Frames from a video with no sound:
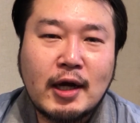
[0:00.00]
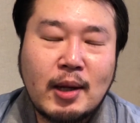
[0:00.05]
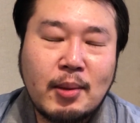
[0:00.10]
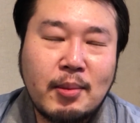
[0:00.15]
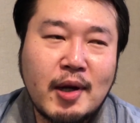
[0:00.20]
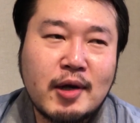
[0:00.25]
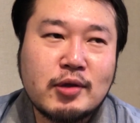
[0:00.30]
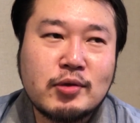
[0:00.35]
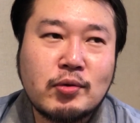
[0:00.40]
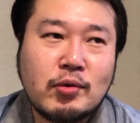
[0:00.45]
あ
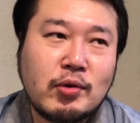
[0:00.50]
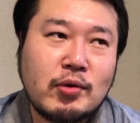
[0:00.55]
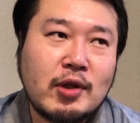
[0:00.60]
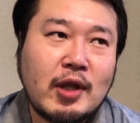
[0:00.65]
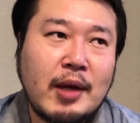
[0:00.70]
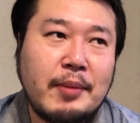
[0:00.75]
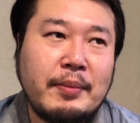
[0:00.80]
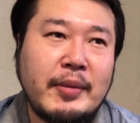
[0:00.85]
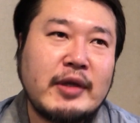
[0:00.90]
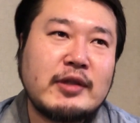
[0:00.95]
まりそういう
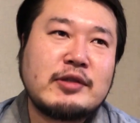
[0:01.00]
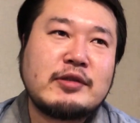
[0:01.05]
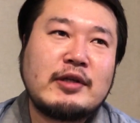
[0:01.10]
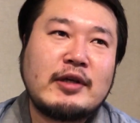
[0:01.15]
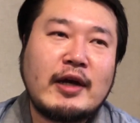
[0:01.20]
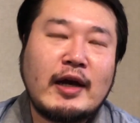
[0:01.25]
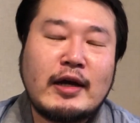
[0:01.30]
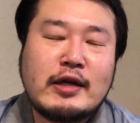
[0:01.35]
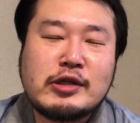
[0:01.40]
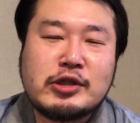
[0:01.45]
端末に
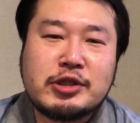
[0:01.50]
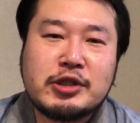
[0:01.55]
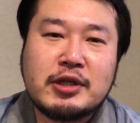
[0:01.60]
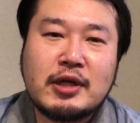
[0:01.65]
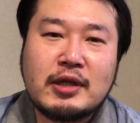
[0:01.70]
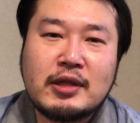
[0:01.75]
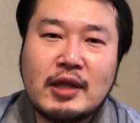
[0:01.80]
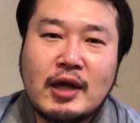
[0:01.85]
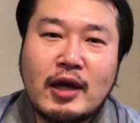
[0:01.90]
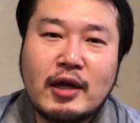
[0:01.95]
関心
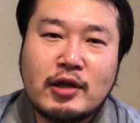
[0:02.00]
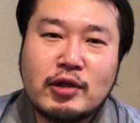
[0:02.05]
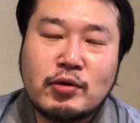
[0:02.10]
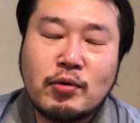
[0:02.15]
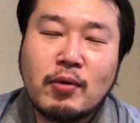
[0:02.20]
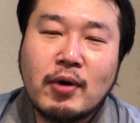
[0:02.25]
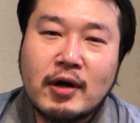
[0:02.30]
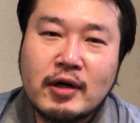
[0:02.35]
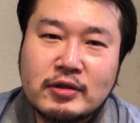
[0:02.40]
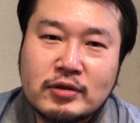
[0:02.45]
がない
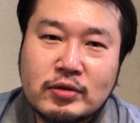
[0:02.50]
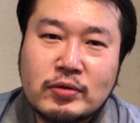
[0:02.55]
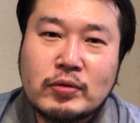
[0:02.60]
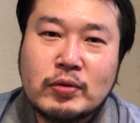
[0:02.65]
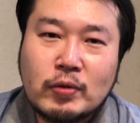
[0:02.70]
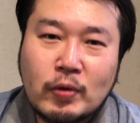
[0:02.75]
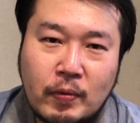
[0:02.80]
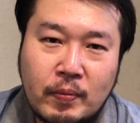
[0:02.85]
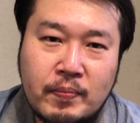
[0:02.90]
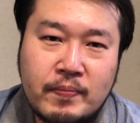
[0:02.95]
人からする
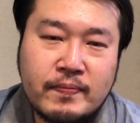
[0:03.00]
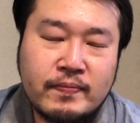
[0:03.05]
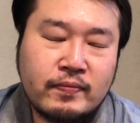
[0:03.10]
と。